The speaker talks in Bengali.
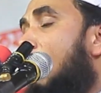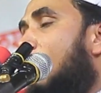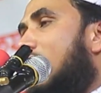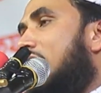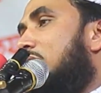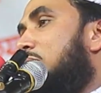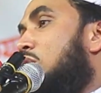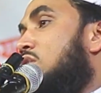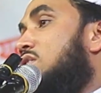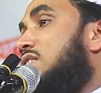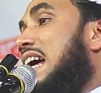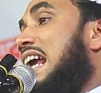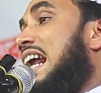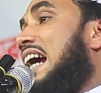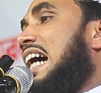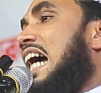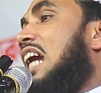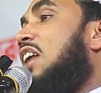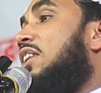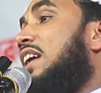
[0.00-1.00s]
ওই মুসার
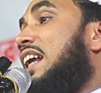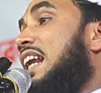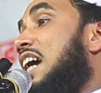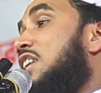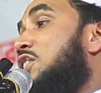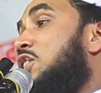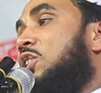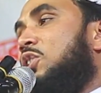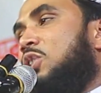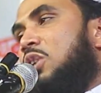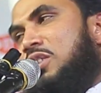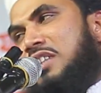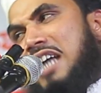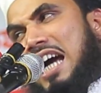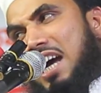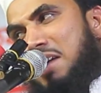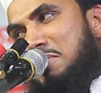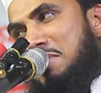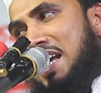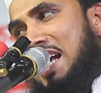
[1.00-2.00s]
কারণে রাজত্ব
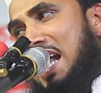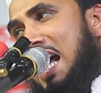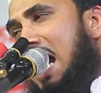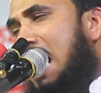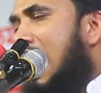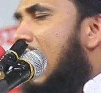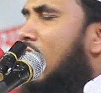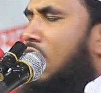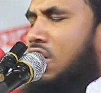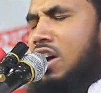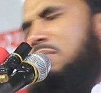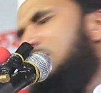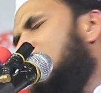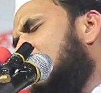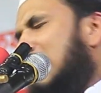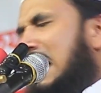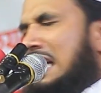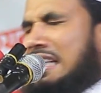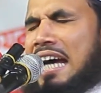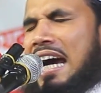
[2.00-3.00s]
থাকবে না
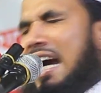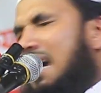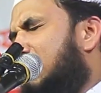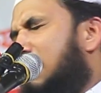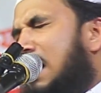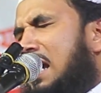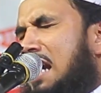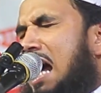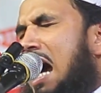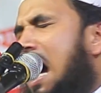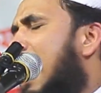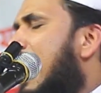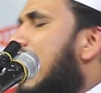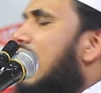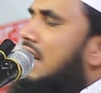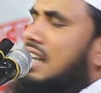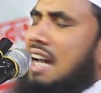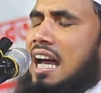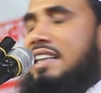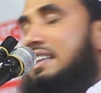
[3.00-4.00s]
ক্ষমতা থাকবে না
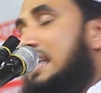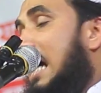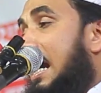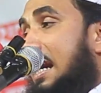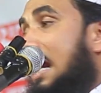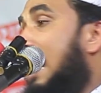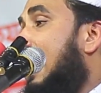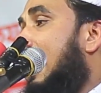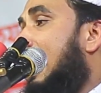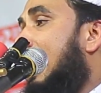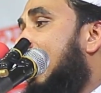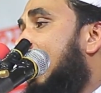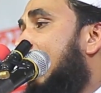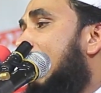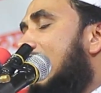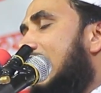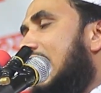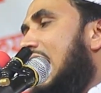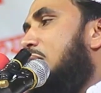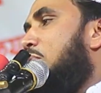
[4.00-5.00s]
নেতারে
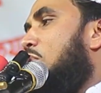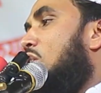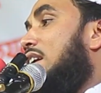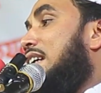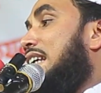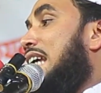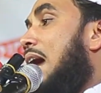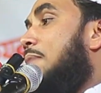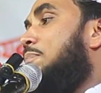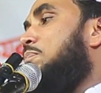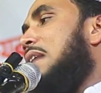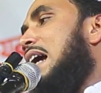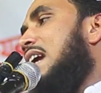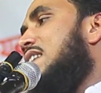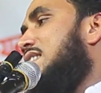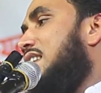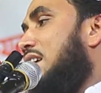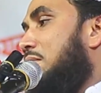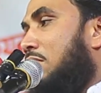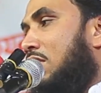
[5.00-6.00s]
এমনকি আপনার
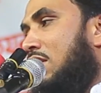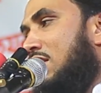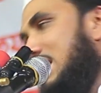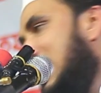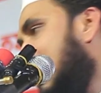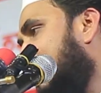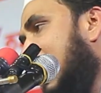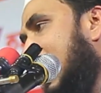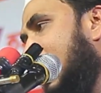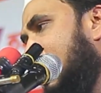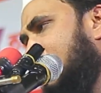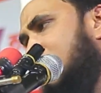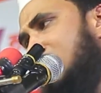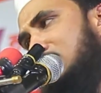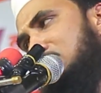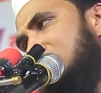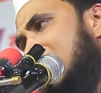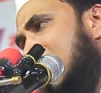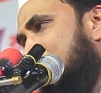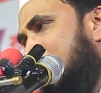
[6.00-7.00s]
জীবন যাবার
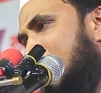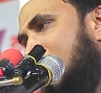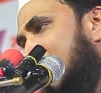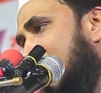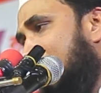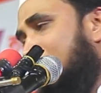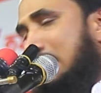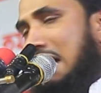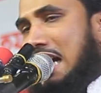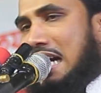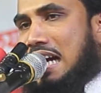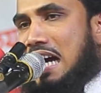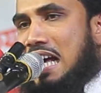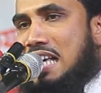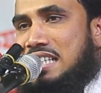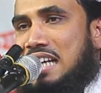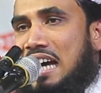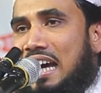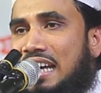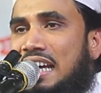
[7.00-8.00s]
সম্ভাবনাও দেখা
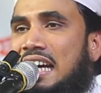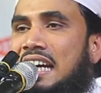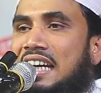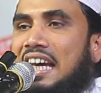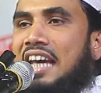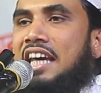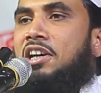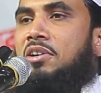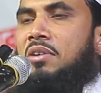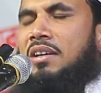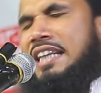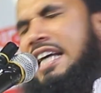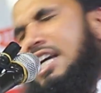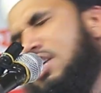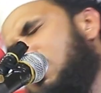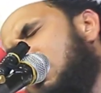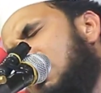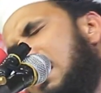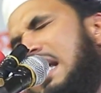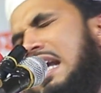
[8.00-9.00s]
যায় এই কথা
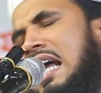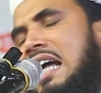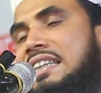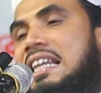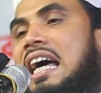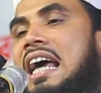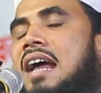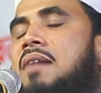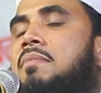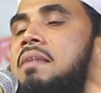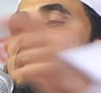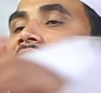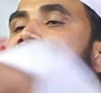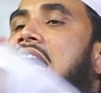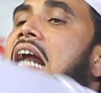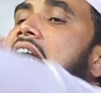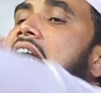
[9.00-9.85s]
শুনে নেতা তারা মাথা